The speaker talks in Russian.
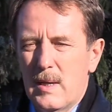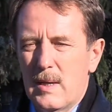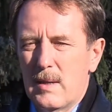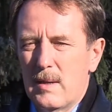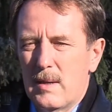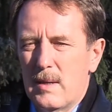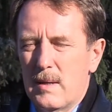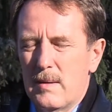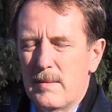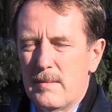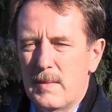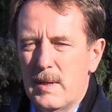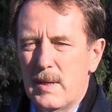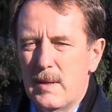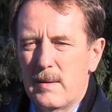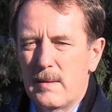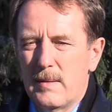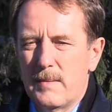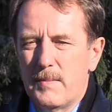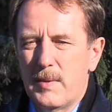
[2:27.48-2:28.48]
Э,
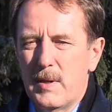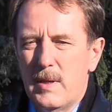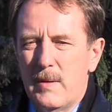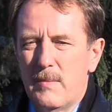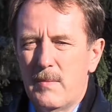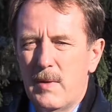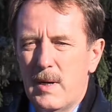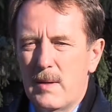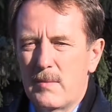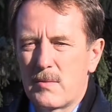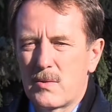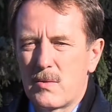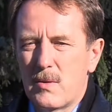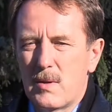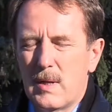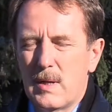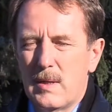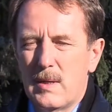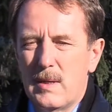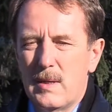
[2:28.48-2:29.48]
мы понимаем, что
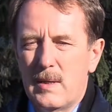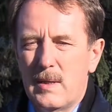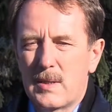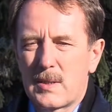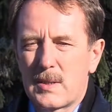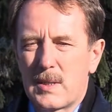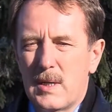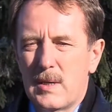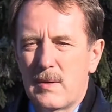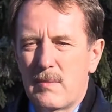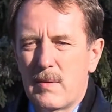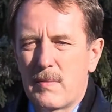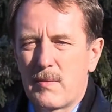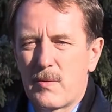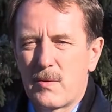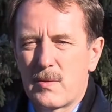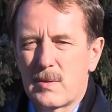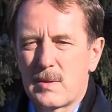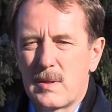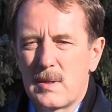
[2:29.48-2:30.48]
надо и решать
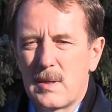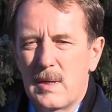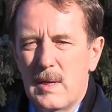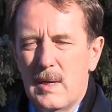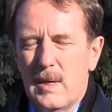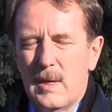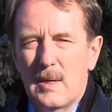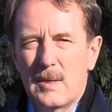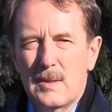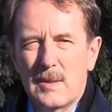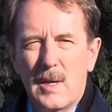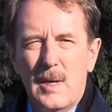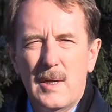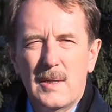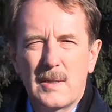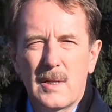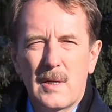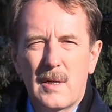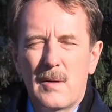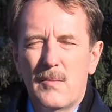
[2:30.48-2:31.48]
вопросы
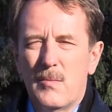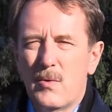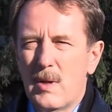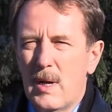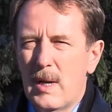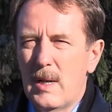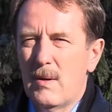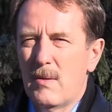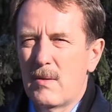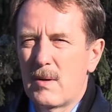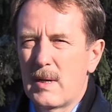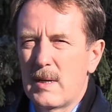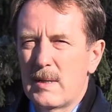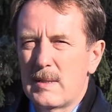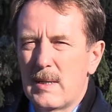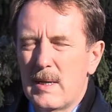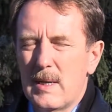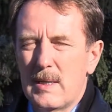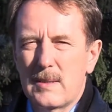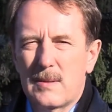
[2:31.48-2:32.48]
жилищно-коммунального
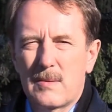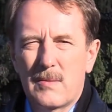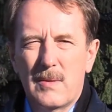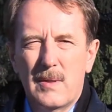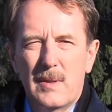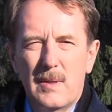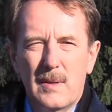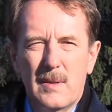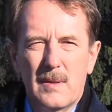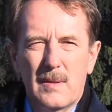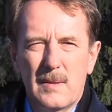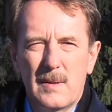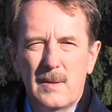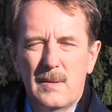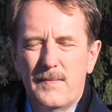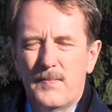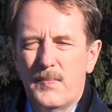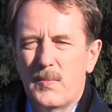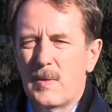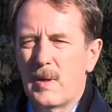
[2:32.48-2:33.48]
хозяйства и
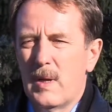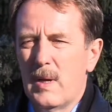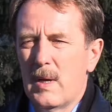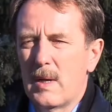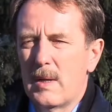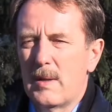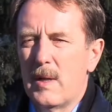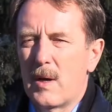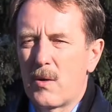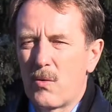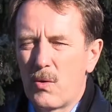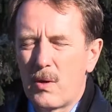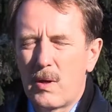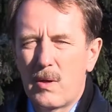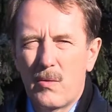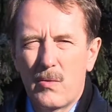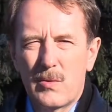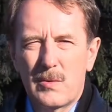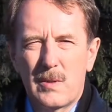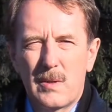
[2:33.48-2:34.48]

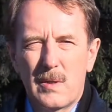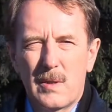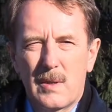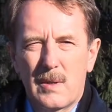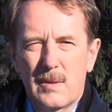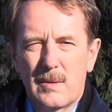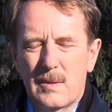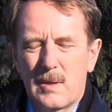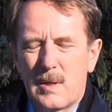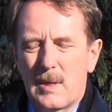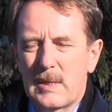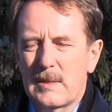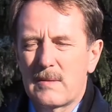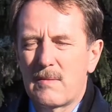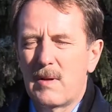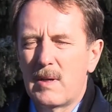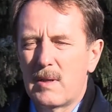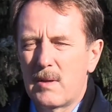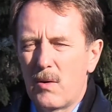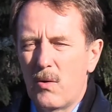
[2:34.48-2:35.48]
дороги, очень
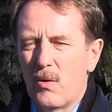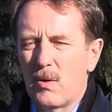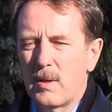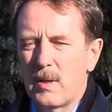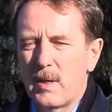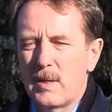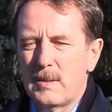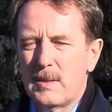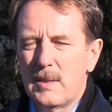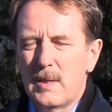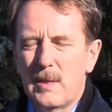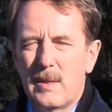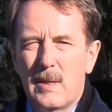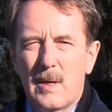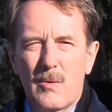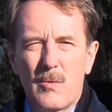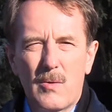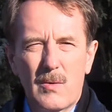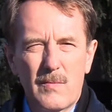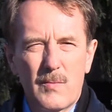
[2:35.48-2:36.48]
разветвленная сеть
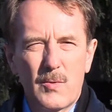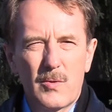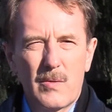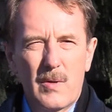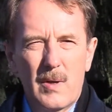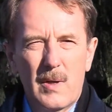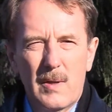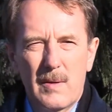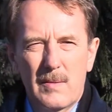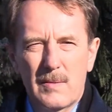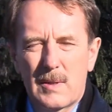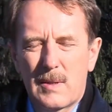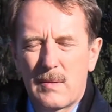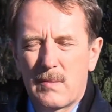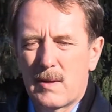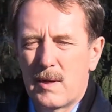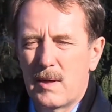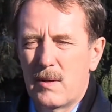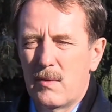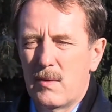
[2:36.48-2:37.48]
дорог в
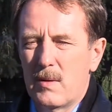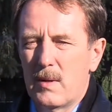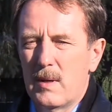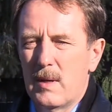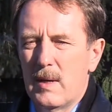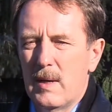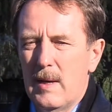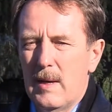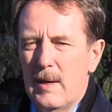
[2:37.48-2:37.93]
Бутурлиновском районе.